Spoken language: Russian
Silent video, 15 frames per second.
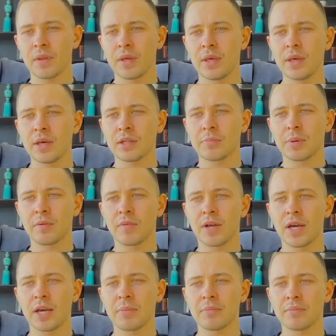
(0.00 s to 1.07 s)
и
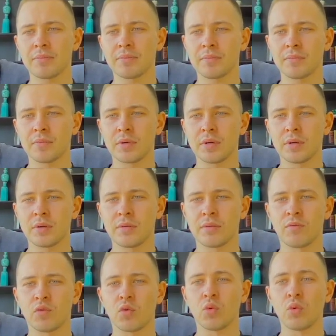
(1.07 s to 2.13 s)
отправляем
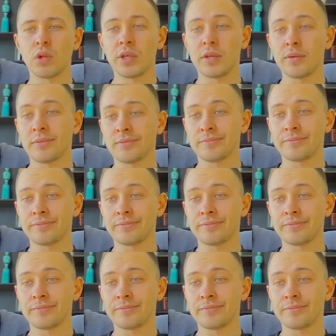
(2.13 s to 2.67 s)
в улей